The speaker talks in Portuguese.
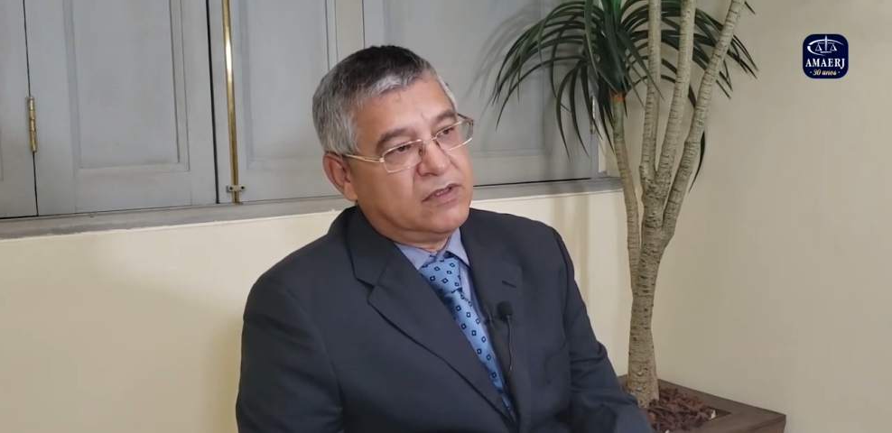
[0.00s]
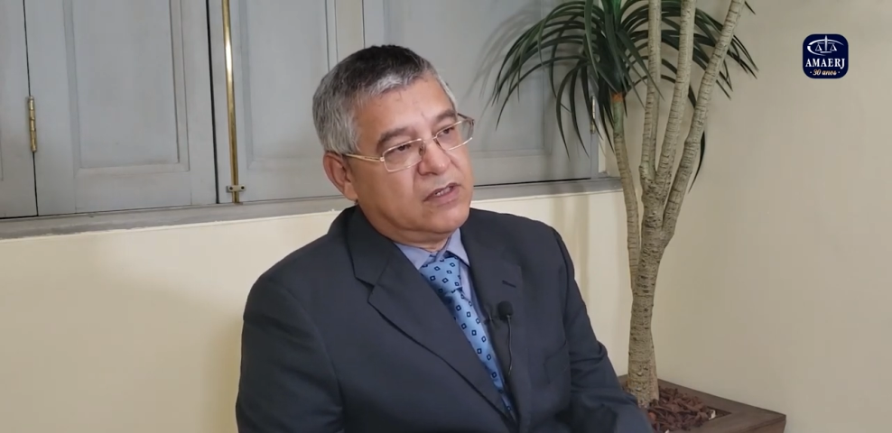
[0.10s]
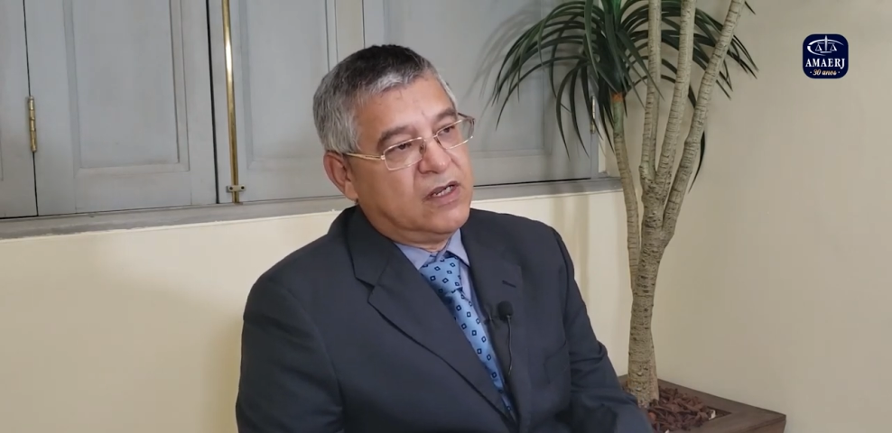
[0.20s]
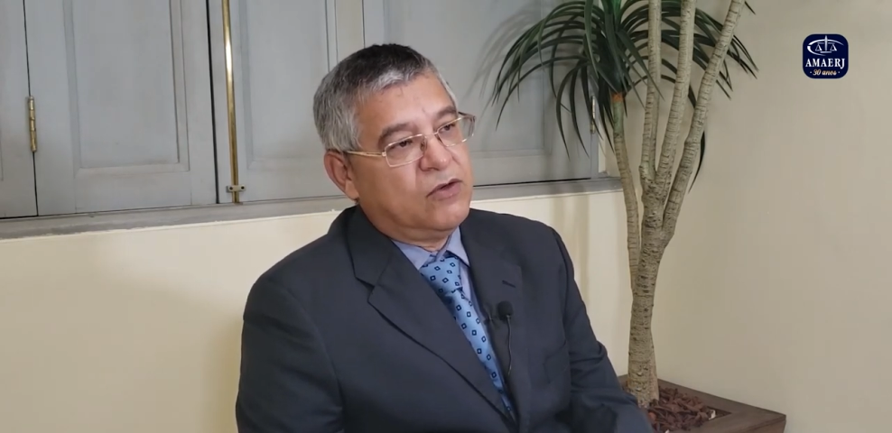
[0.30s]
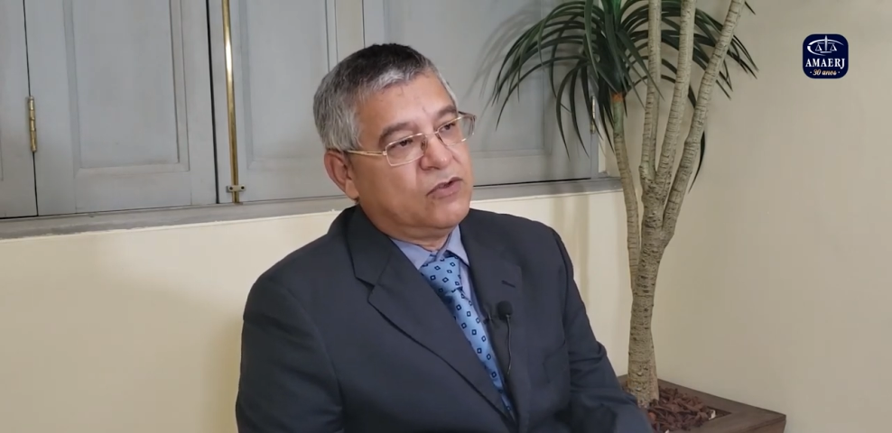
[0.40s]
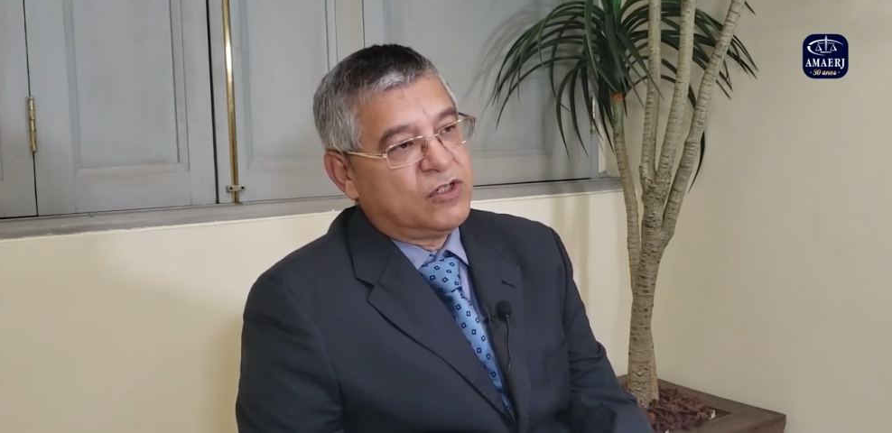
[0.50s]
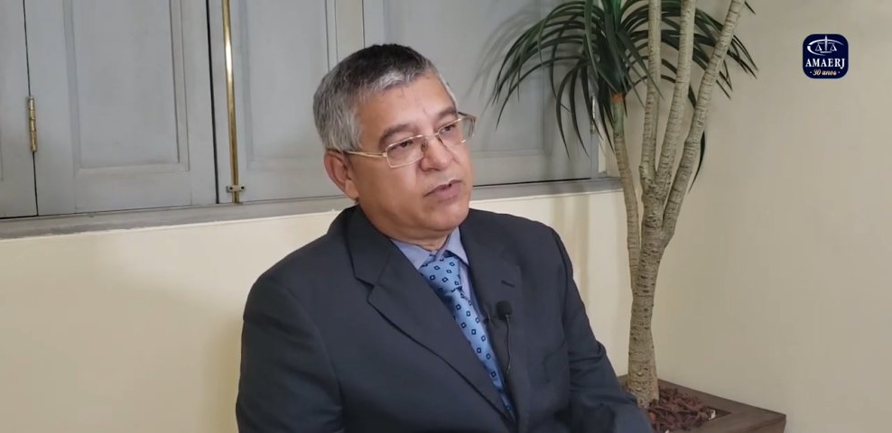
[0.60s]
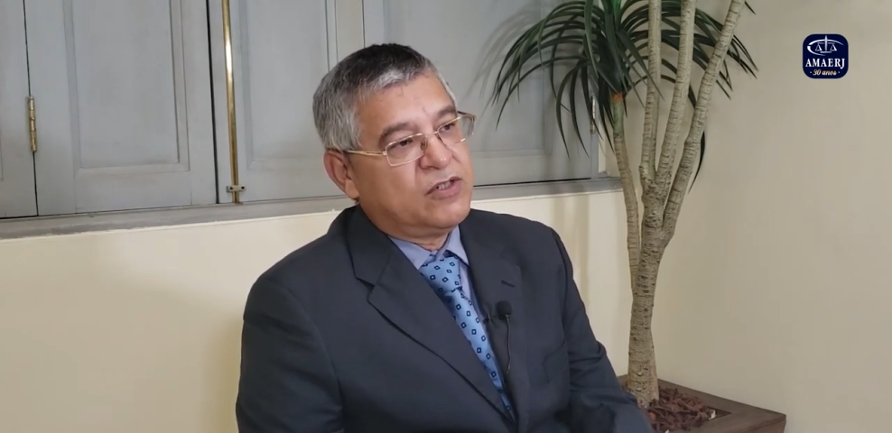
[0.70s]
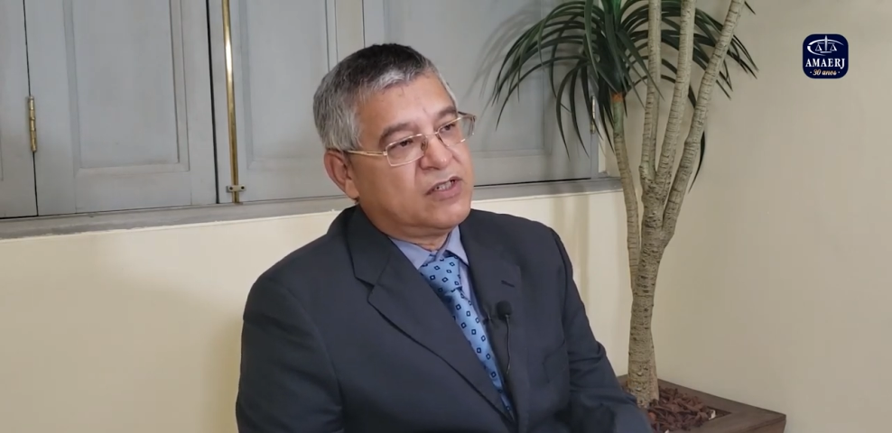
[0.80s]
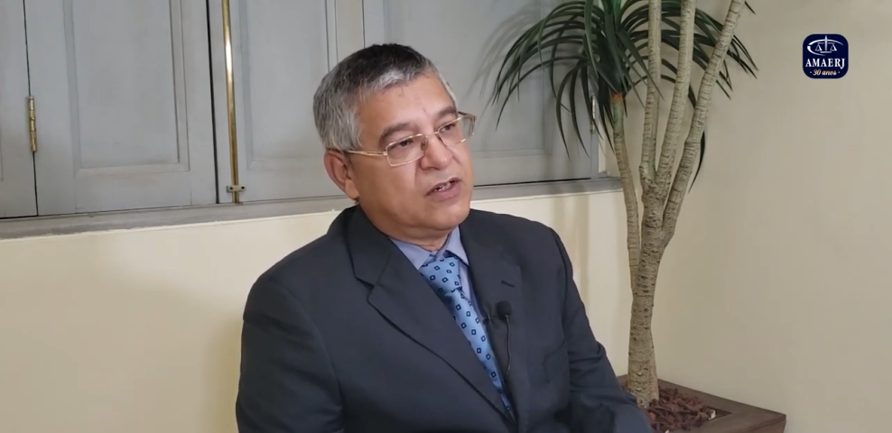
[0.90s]
que é o nosso
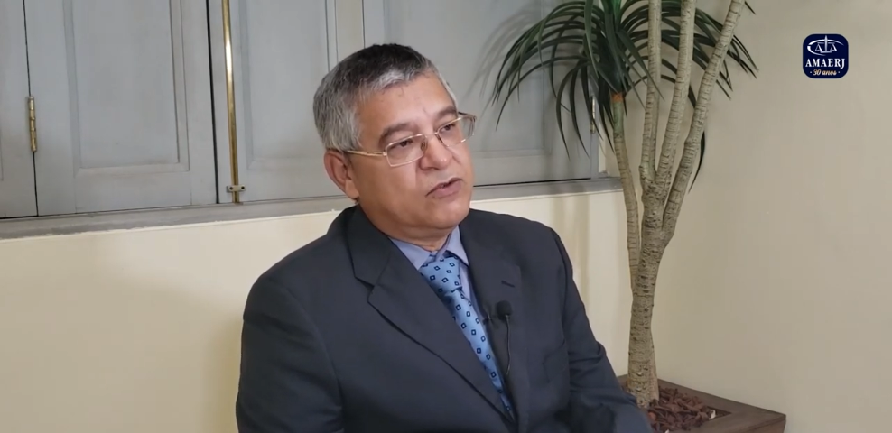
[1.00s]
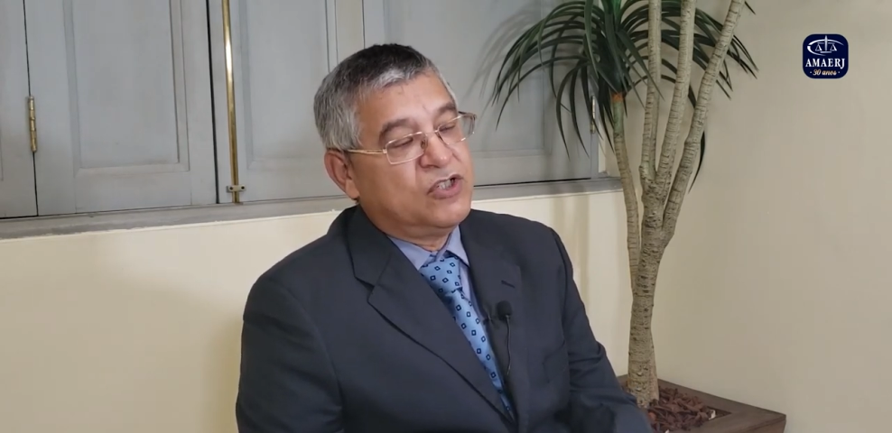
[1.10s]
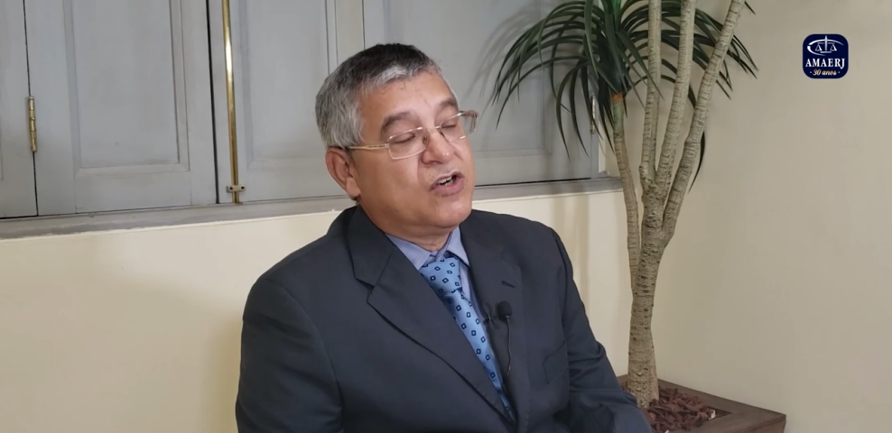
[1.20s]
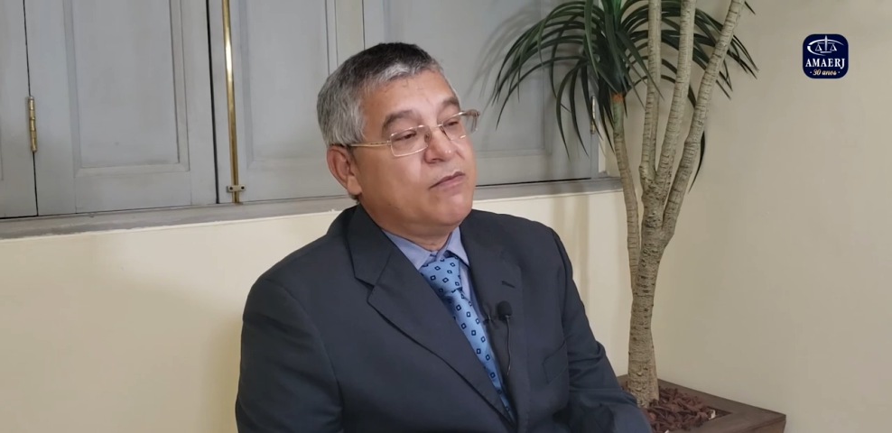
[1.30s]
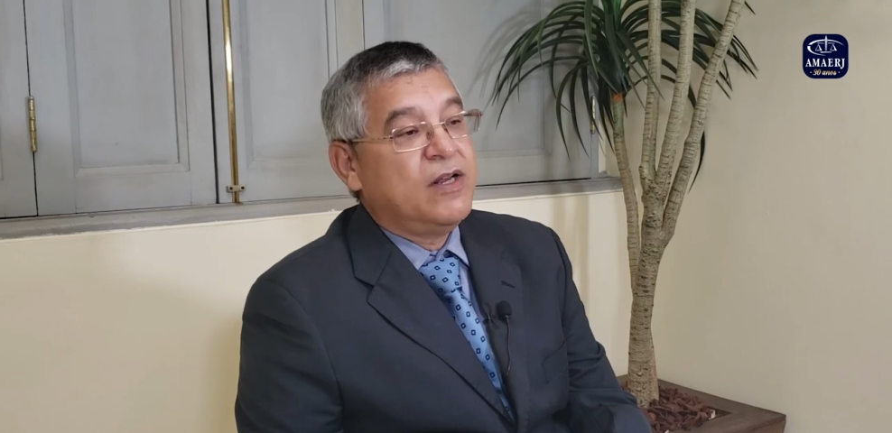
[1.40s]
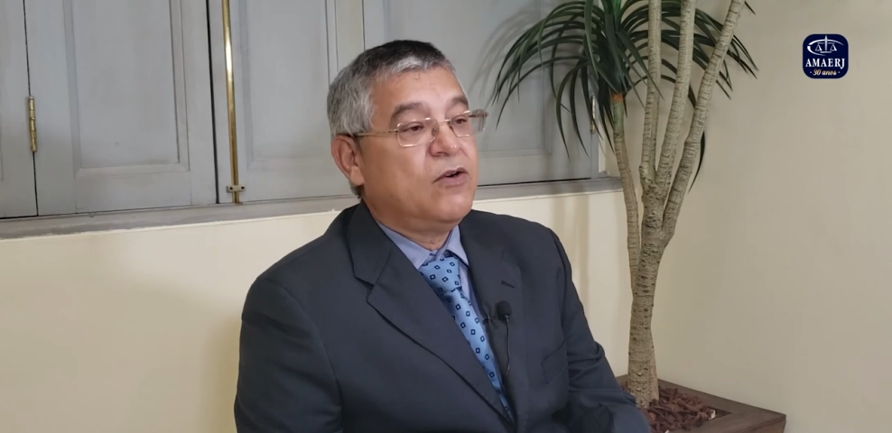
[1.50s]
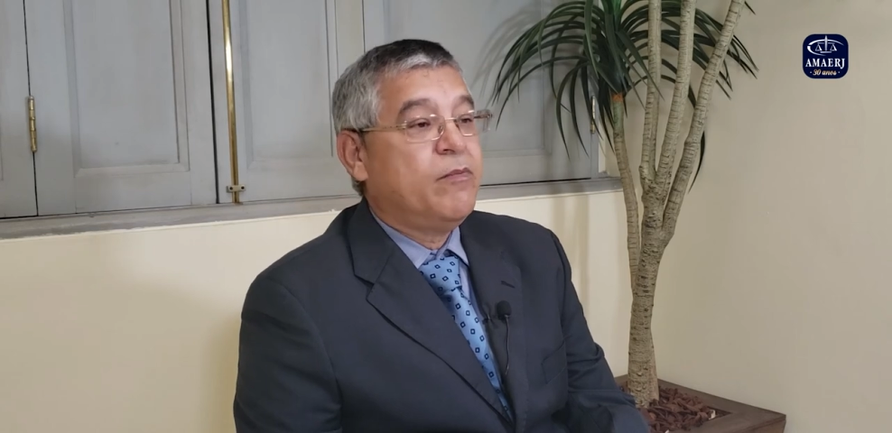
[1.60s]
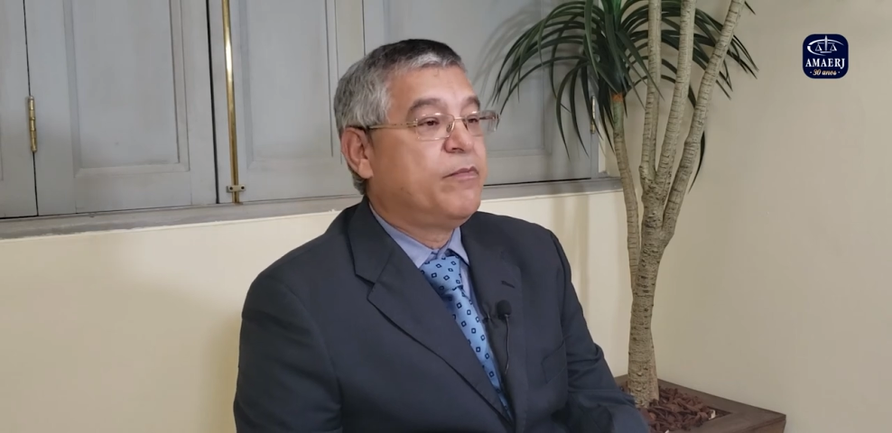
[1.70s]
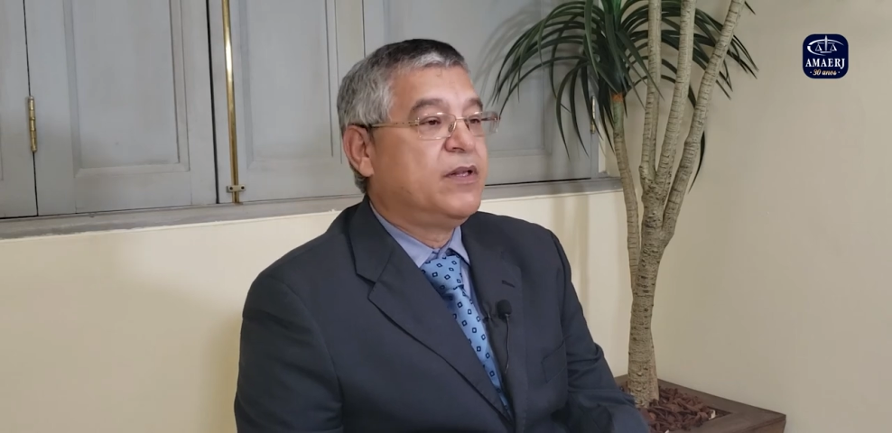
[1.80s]
plano de saúde, que é o melhor